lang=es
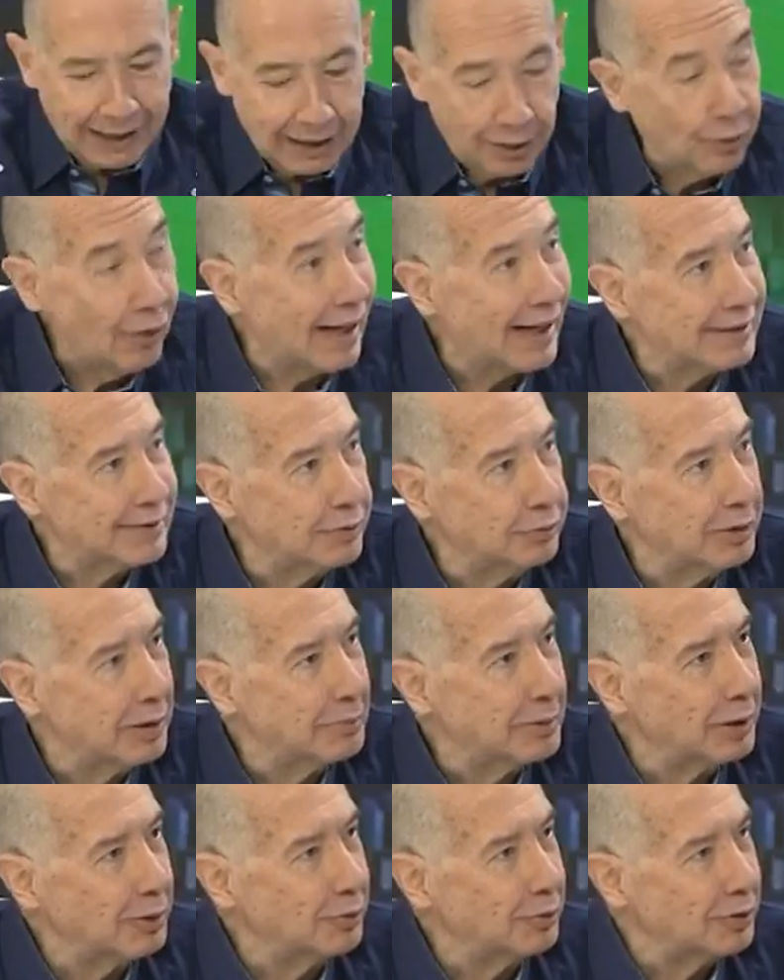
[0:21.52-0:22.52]
él nos hace
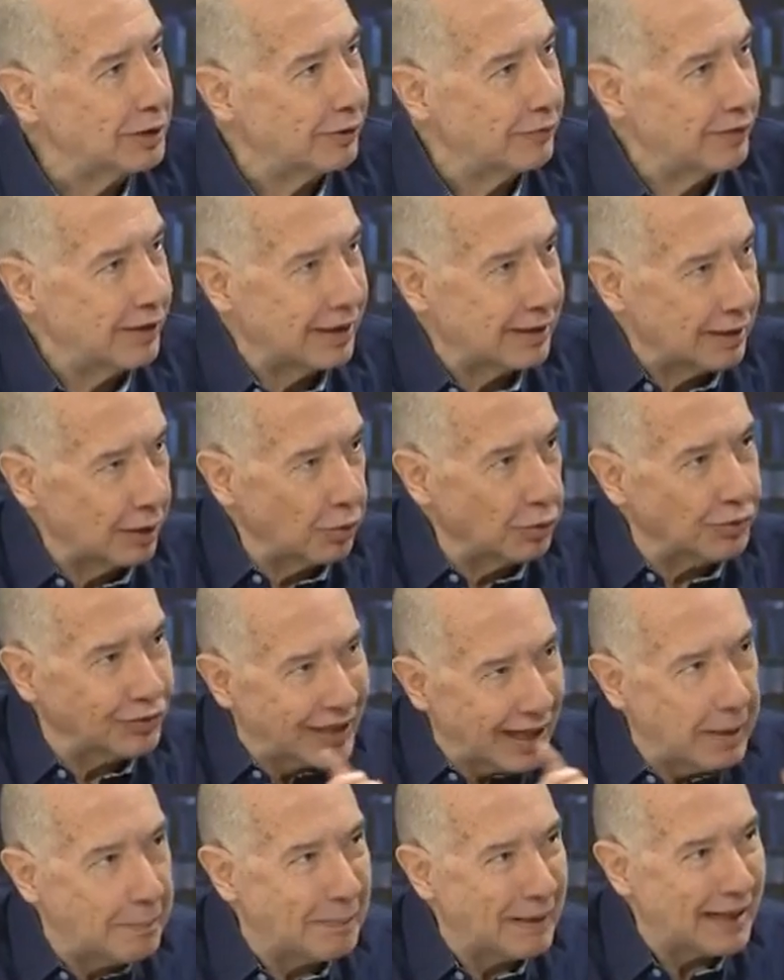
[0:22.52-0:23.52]
una pregunta, fíjate, con
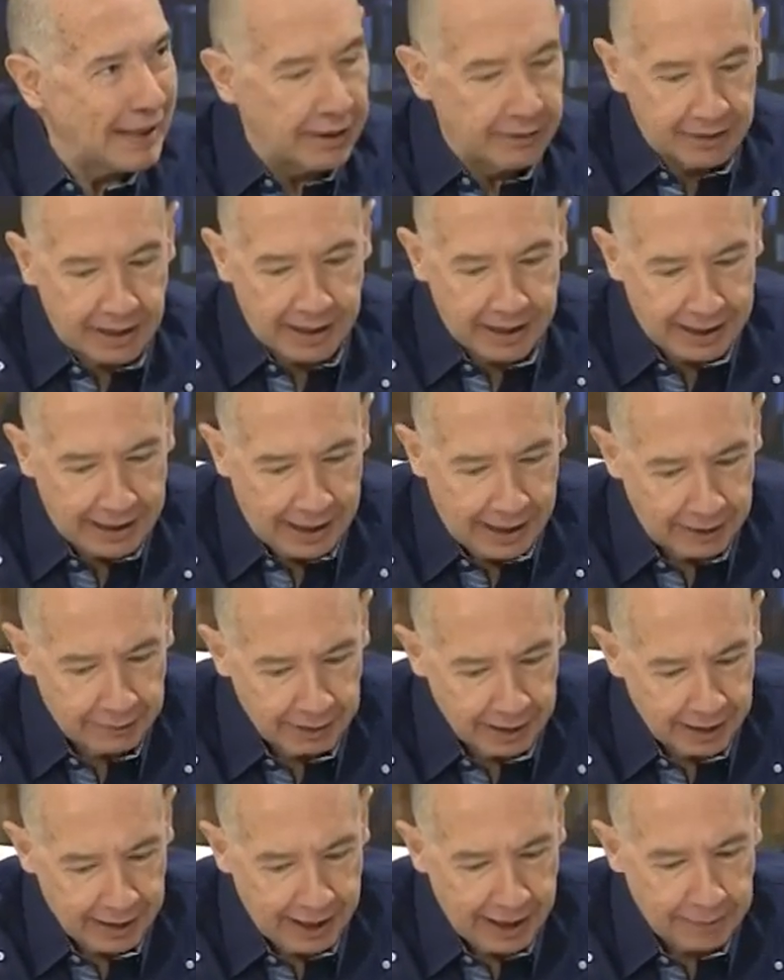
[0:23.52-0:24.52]
tres palabras
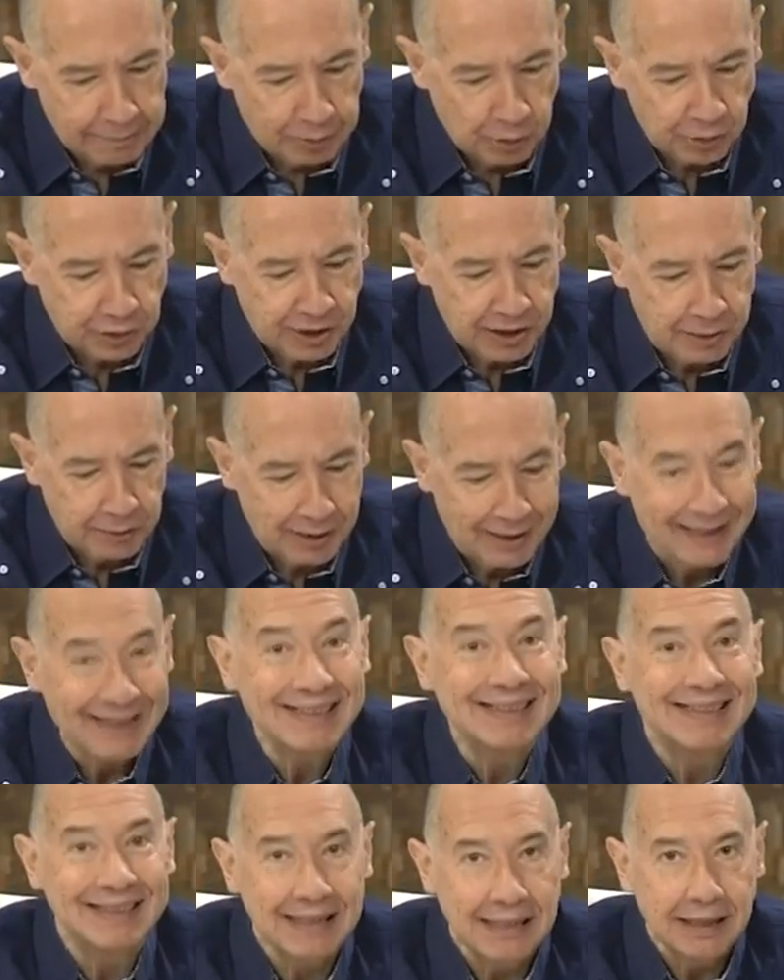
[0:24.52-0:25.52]
clave. ¿Es posible?
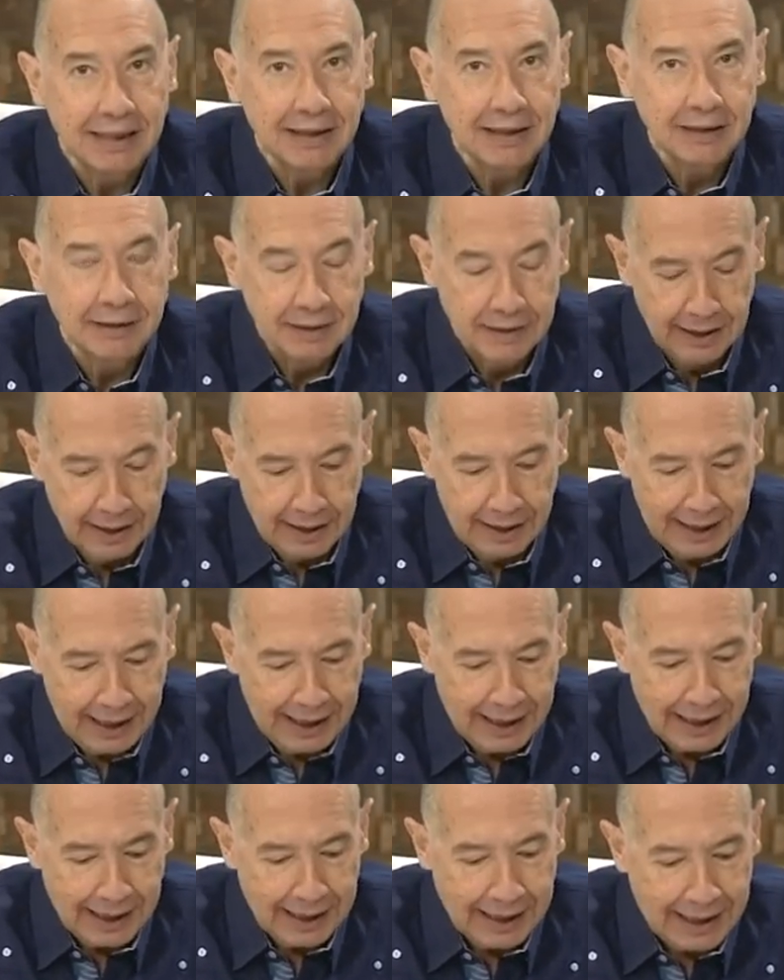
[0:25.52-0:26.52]
Sí.
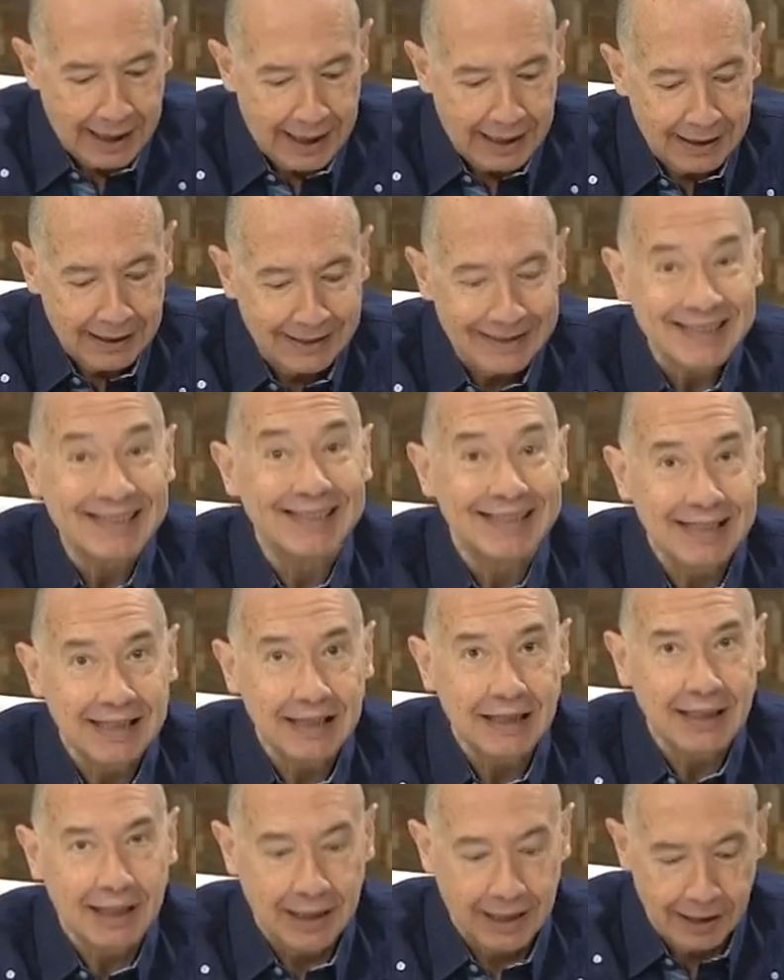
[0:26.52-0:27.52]
¿Es legal?
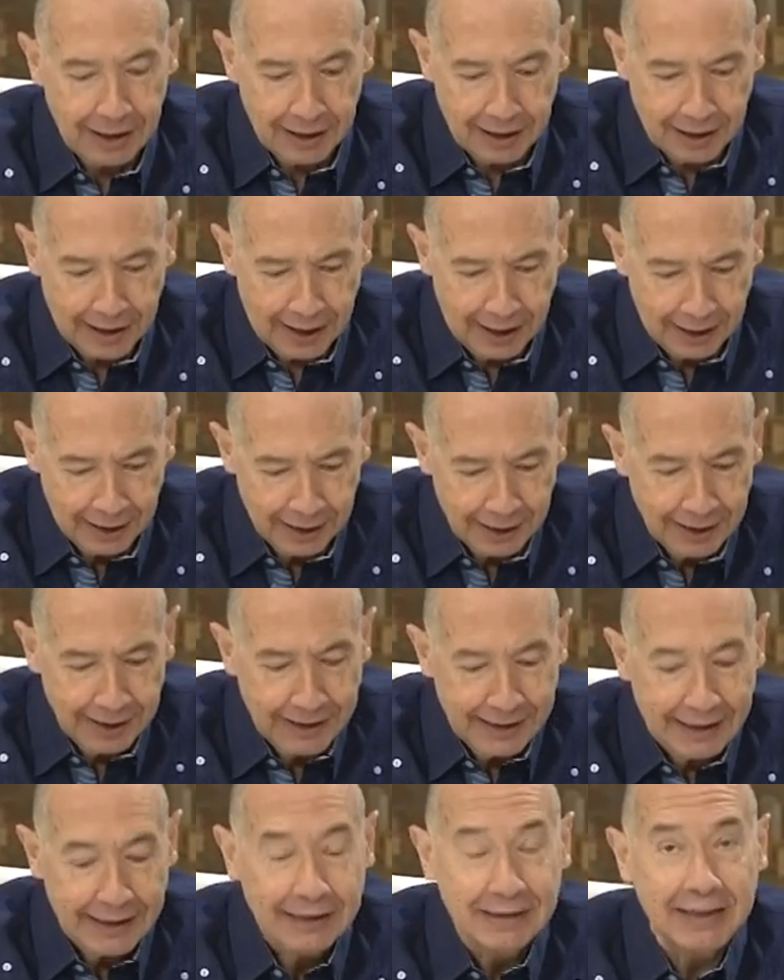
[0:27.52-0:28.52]
Sí, es legal.
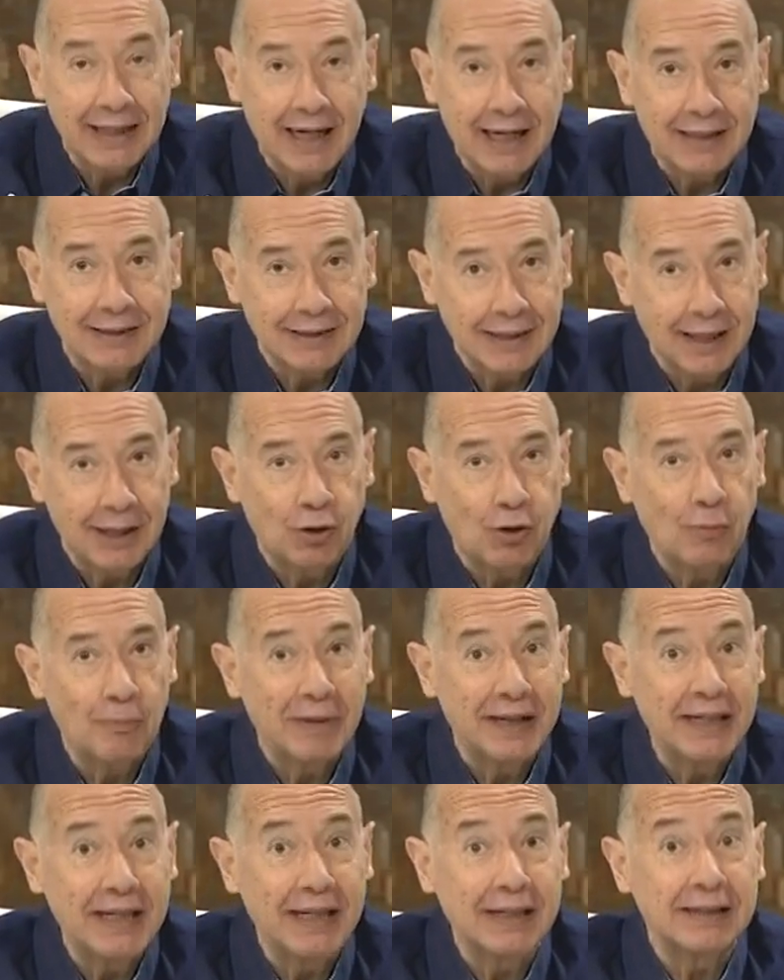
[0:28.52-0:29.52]
Y tres, ¿es
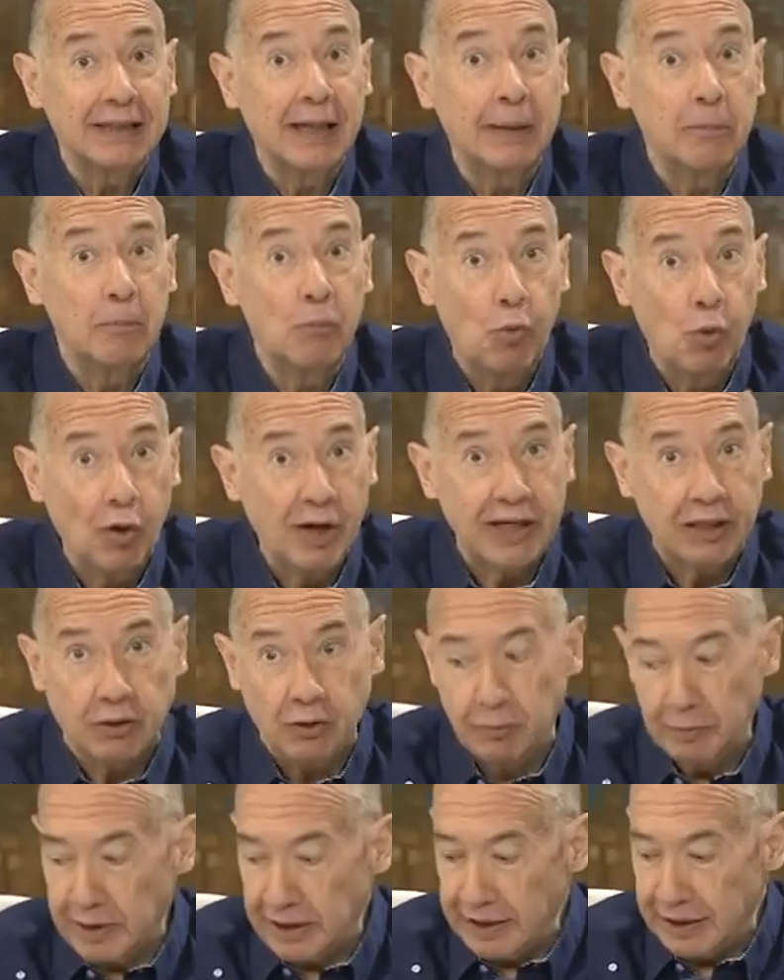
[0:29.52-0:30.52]
conveniente? Muy
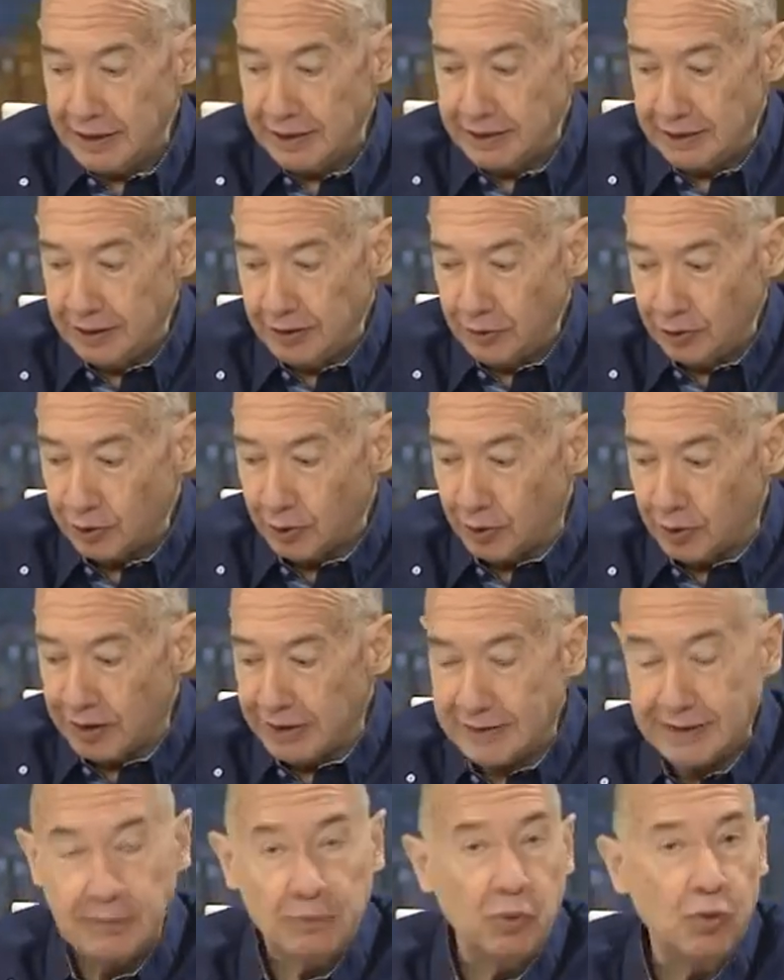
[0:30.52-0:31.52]
conveniente. Y nosotros
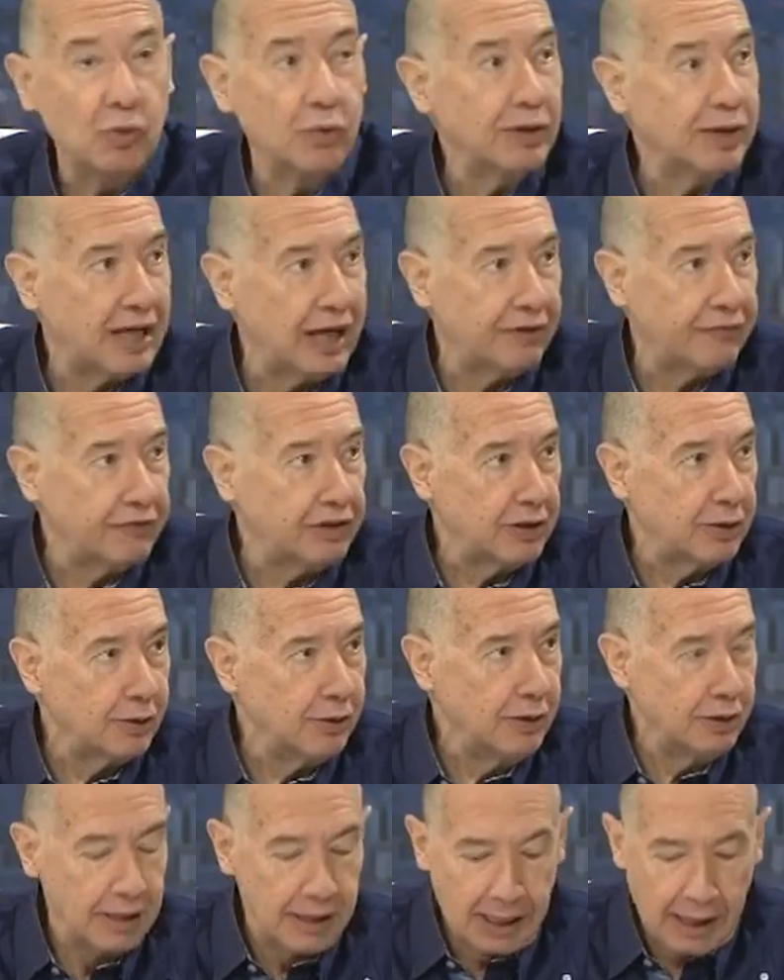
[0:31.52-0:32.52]
le hicimos un
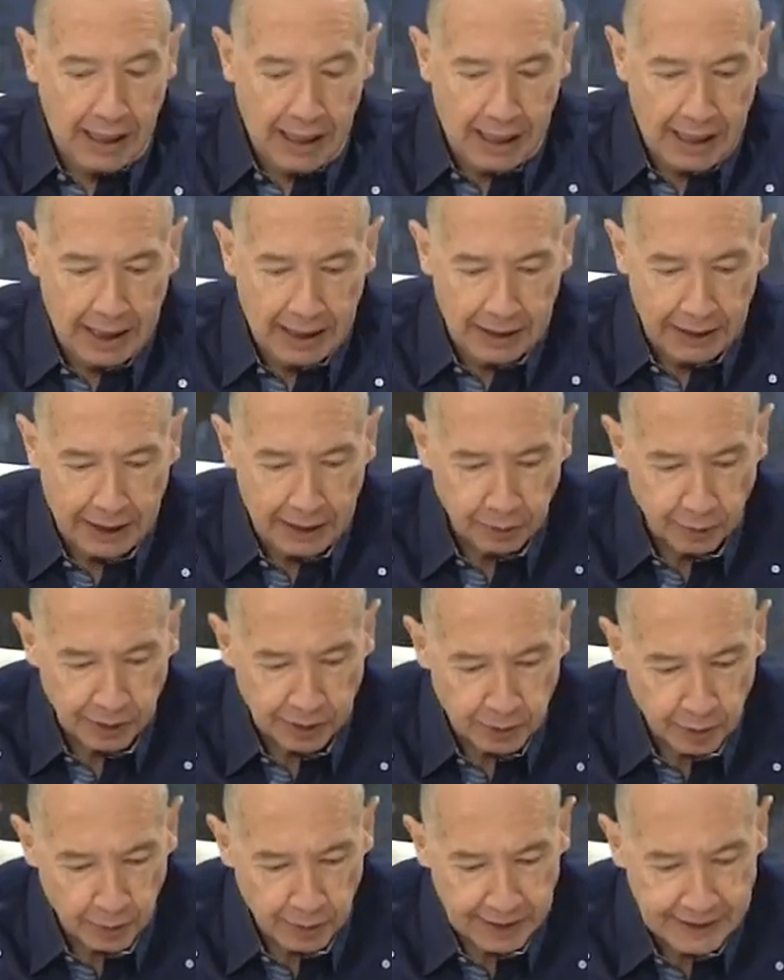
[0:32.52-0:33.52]
gráfico a, a
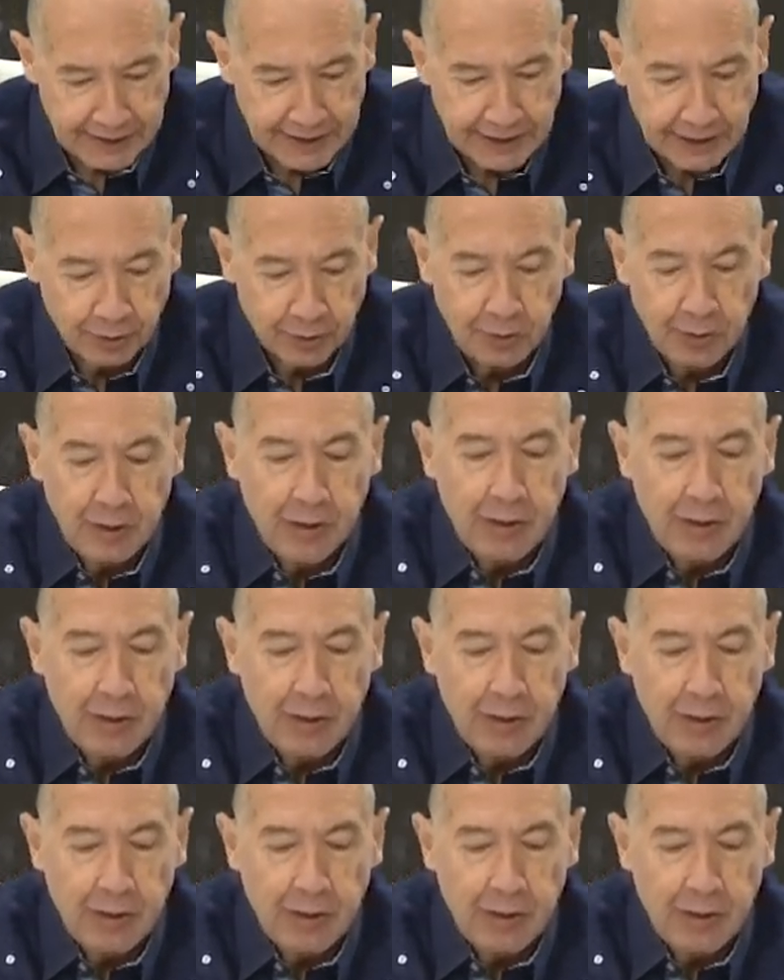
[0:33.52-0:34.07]
nuestro vecino